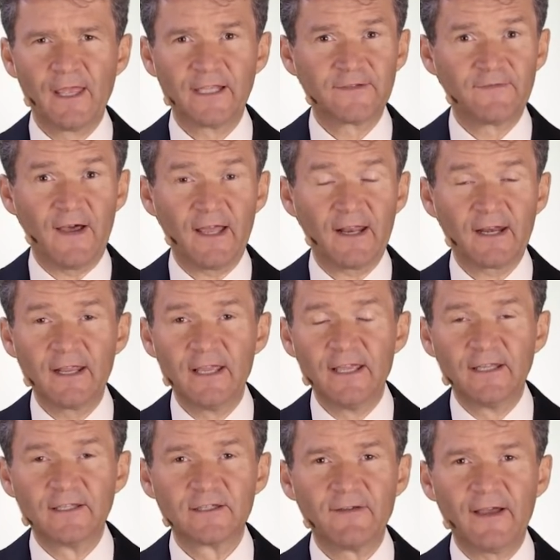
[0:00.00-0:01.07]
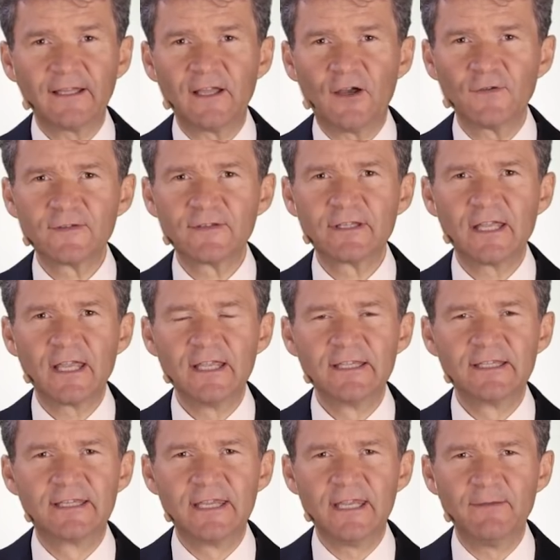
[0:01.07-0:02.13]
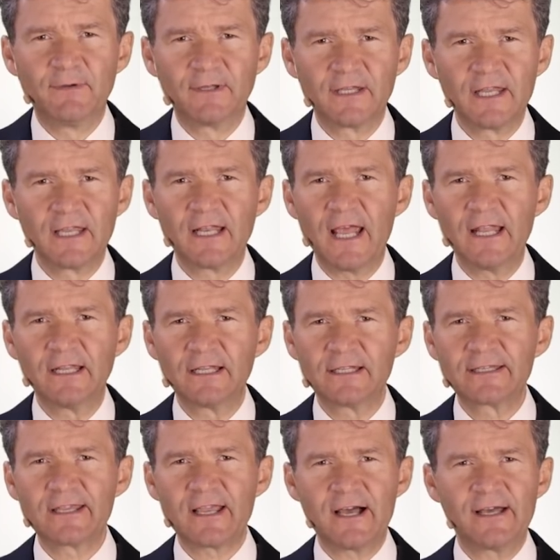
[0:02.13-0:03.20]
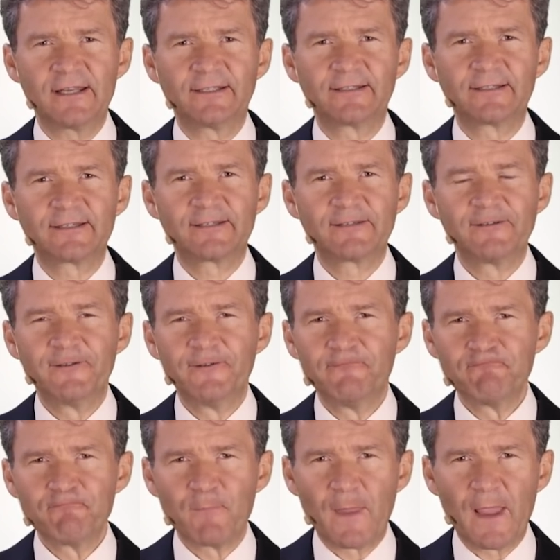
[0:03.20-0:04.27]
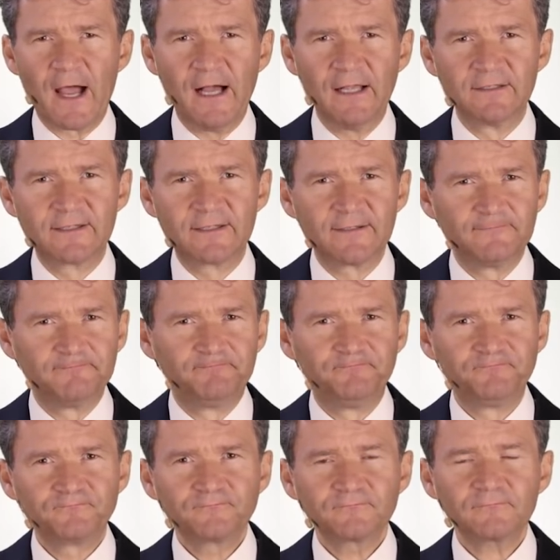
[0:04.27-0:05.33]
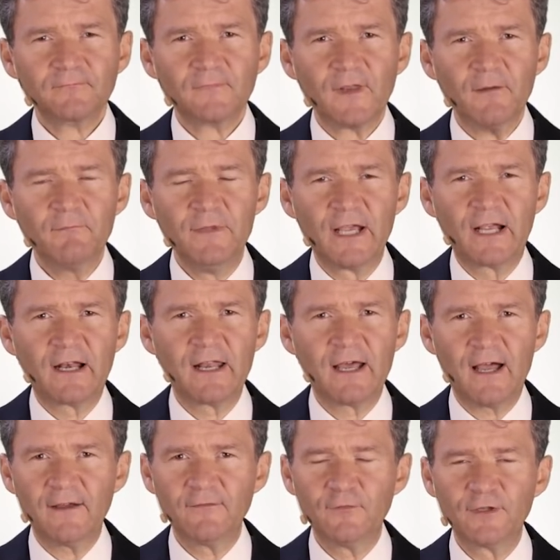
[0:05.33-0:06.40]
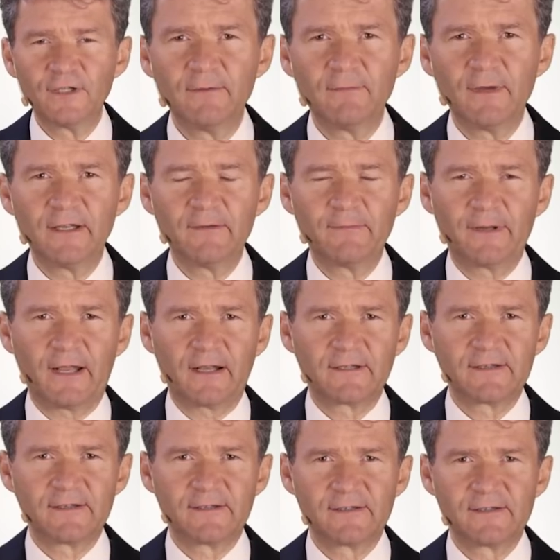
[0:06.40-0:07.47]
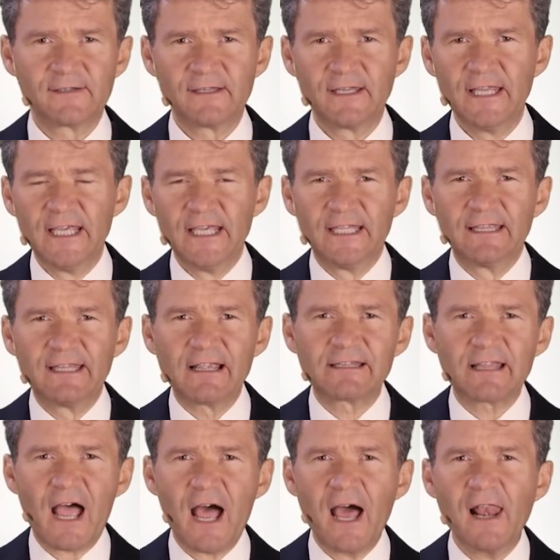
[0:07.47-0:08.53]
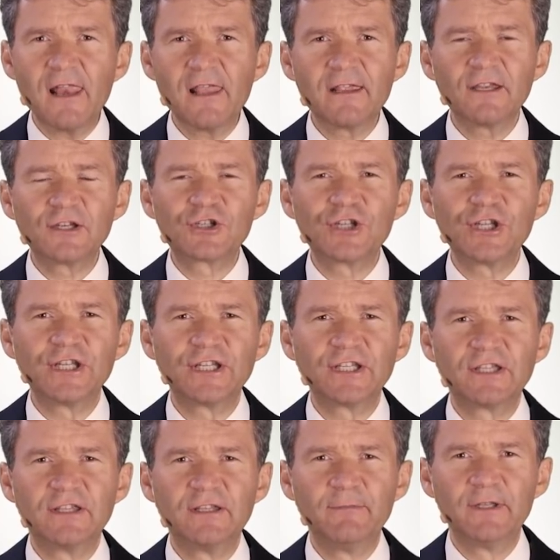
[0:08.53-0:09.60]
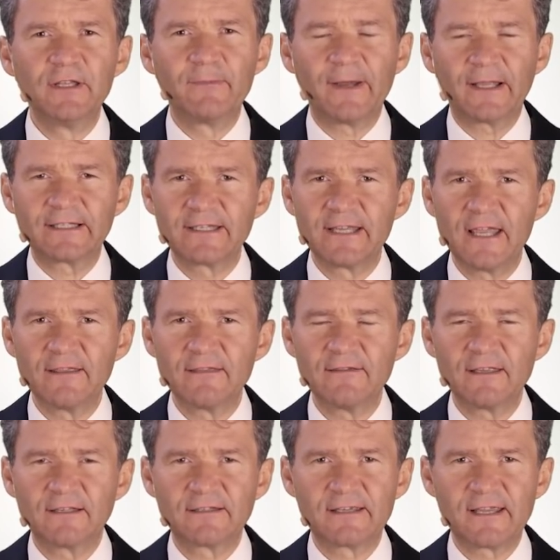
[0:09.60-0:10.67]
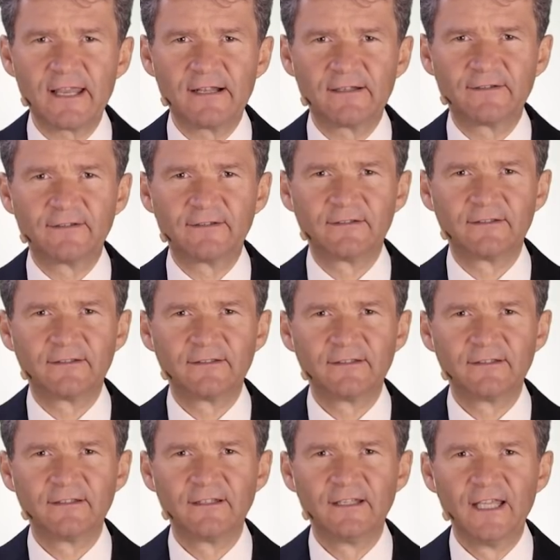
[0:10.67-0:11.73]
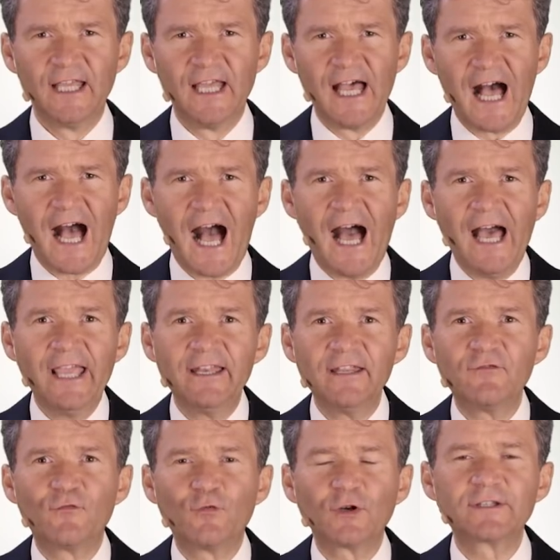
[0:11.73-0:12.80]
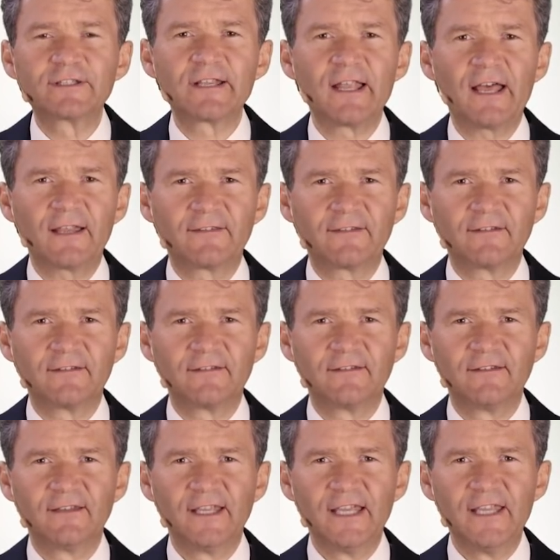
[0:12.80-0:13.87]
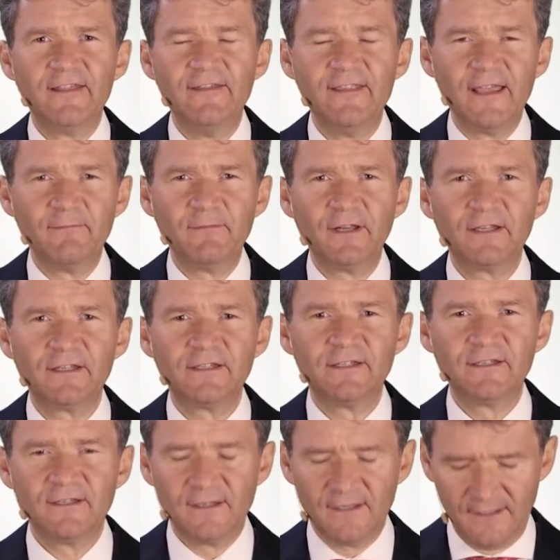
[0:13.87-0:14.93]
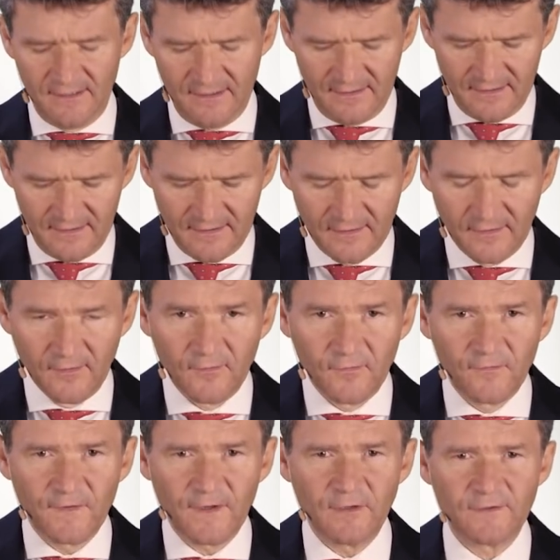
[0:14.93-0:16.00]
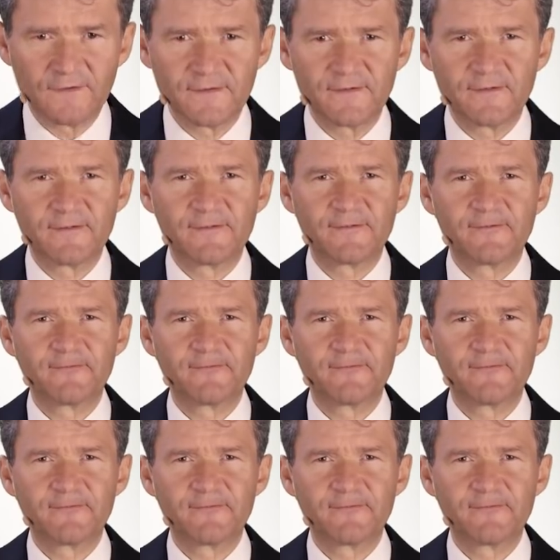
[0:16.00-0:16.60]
Es war 2007 gegen Ende des Jahres, als mir klar in meiner Praxis, dass alle Geschichten, die mir die Patienten erzählten, eine Wurzel hatten, nämlich Verlust.